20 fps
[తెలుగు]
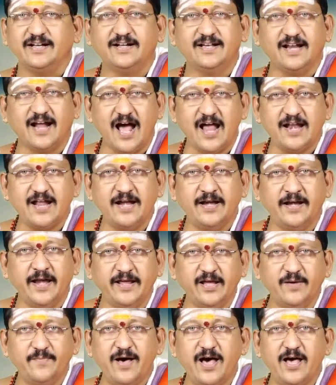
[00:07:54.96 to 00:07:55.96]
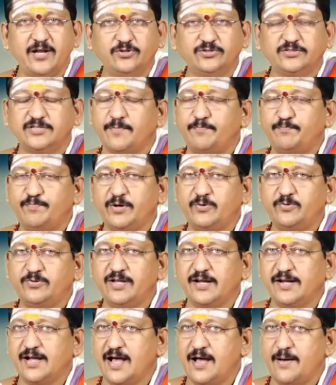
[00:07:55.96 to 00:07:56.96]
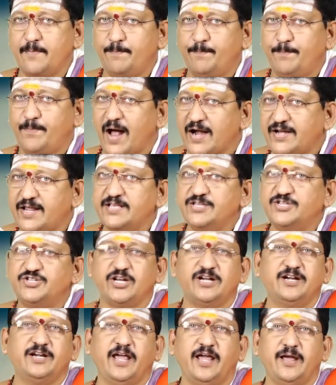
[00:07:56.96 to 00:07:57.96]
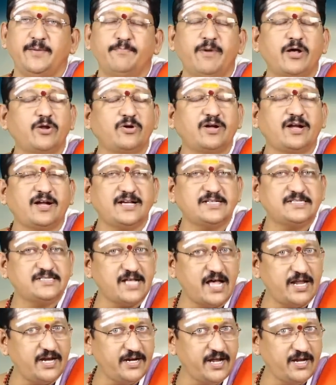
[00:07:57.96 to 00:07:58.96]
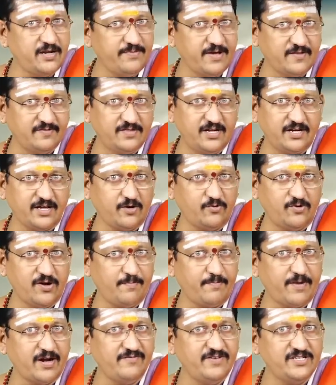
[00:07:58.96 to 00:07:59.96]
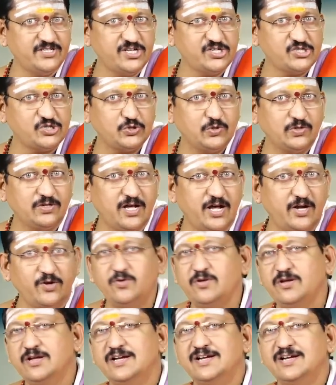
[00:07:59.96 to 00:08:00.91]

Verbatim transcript: గ్రహణ నియమాలు తప్పకుండా పాటించండి మరొక్కసారి నేను మీ అందరికీ కూడా మనవి చేస్తున్నాను